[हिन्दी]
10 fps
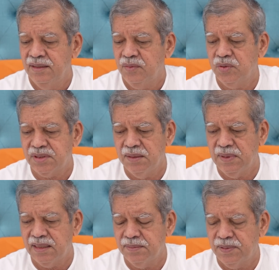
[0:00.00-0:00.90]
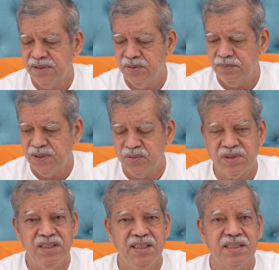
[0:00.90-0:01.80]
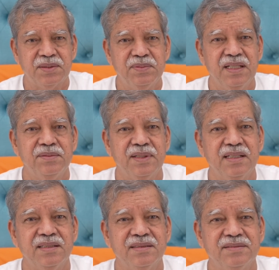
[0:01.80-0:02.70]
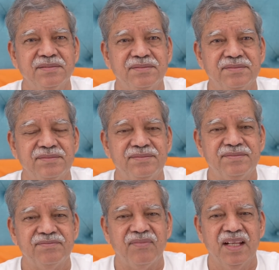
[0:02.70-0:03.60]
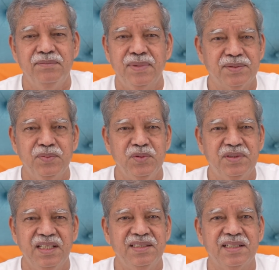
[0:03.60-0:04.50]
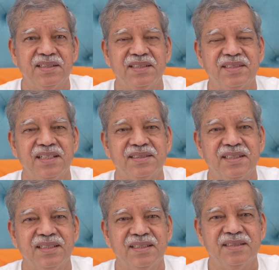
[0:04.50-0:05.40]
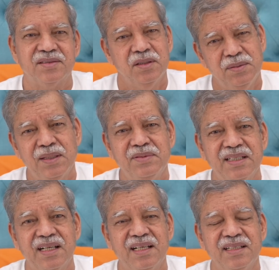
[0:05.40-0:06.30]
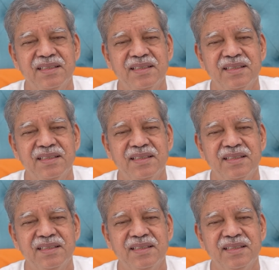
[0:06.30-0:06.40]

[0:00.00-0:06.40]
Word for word: कुछ हमारे पड़ोसी देश भी हमें मजबूत नहीं देखना चाहते हैं स्वाभाविक है